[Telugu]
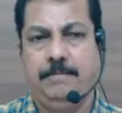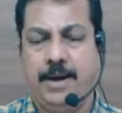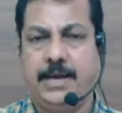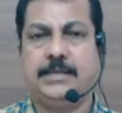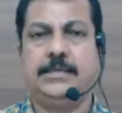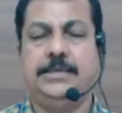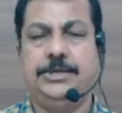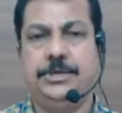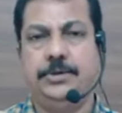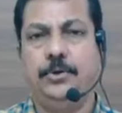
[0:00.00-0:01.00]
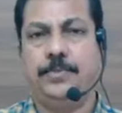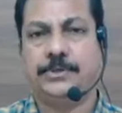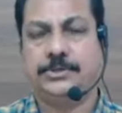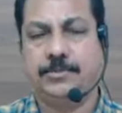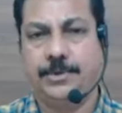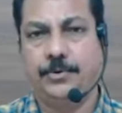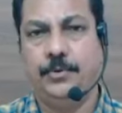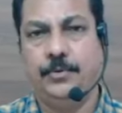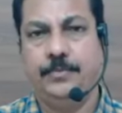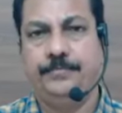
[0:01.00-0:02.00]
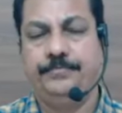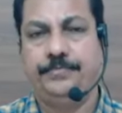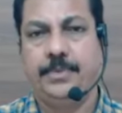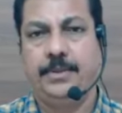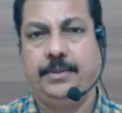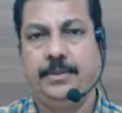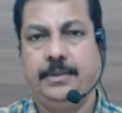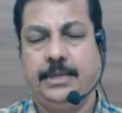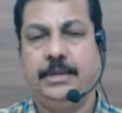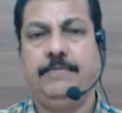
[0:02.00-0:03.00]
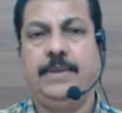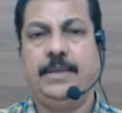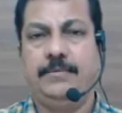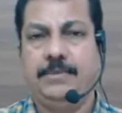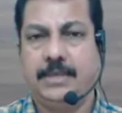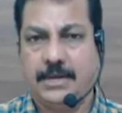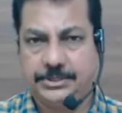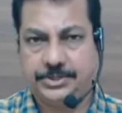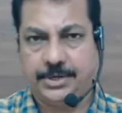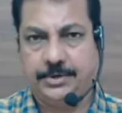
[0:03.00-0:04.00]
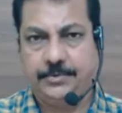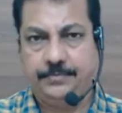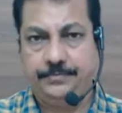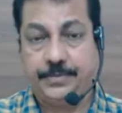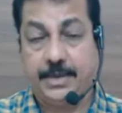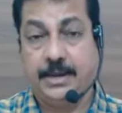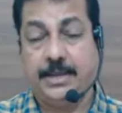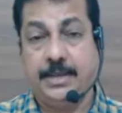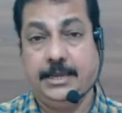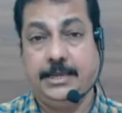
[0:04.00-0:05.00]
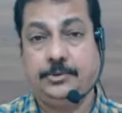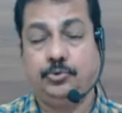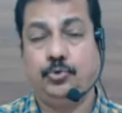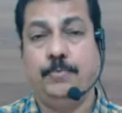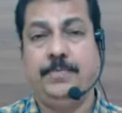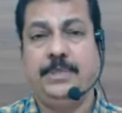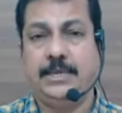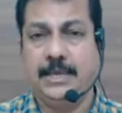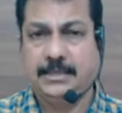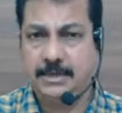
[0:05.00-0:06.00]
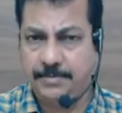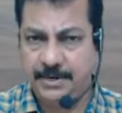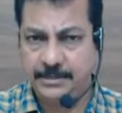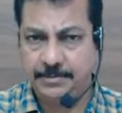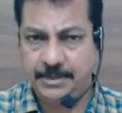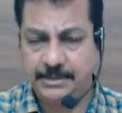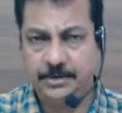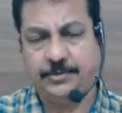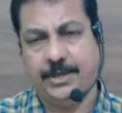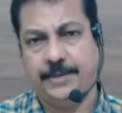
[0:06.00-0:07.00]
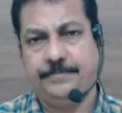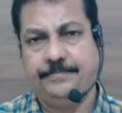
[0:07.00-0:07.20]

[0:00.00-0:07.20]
భారతదేశంలో ప్రస్తుతం మనకు ఇరవై ఎనిమిది రాష్ట్రాలు అలాగే తొమ్మిది కేంద్రపాలిత ప్రాంతాలు ఉన్నాయి